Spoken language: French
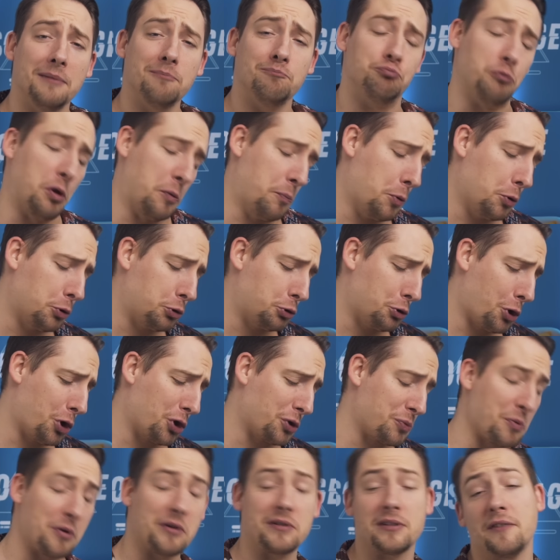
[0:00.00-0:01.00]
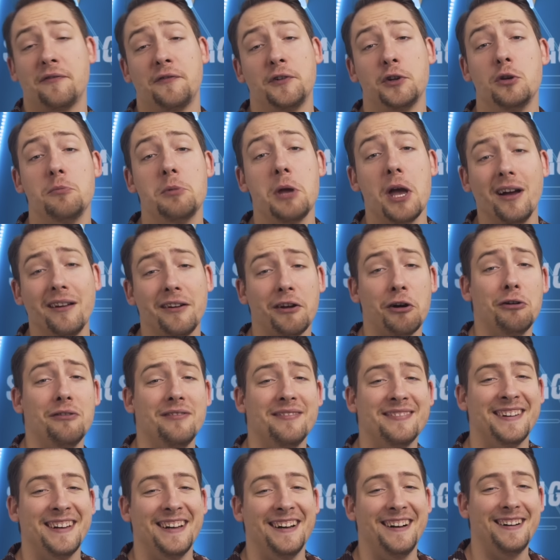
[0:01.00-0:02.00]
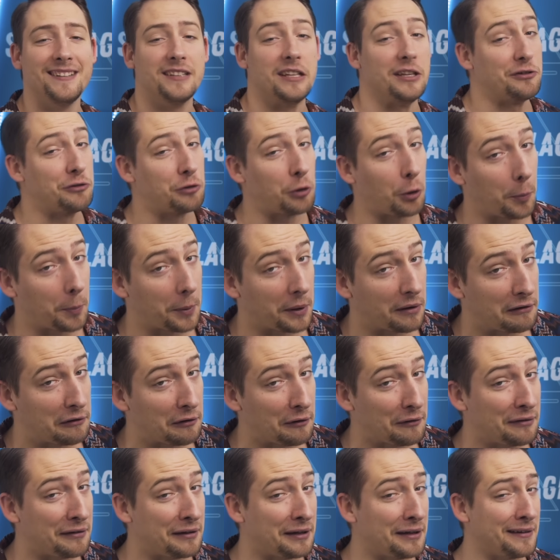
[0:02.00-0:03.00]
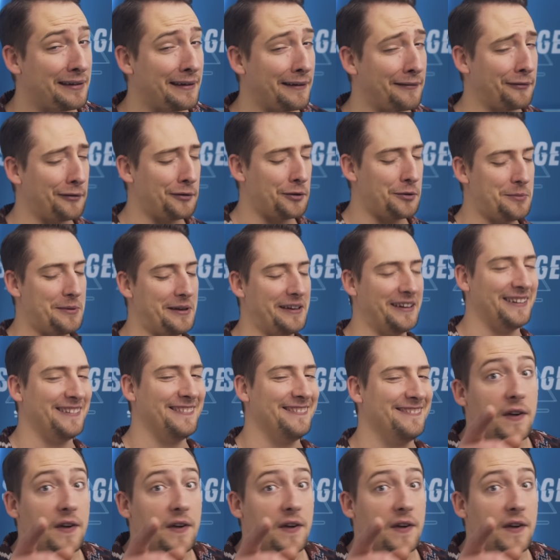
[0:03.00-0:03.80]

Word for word: Un petit peu de changement, ça fait du bien, non hein Des surprises aussi, ça fait du bien.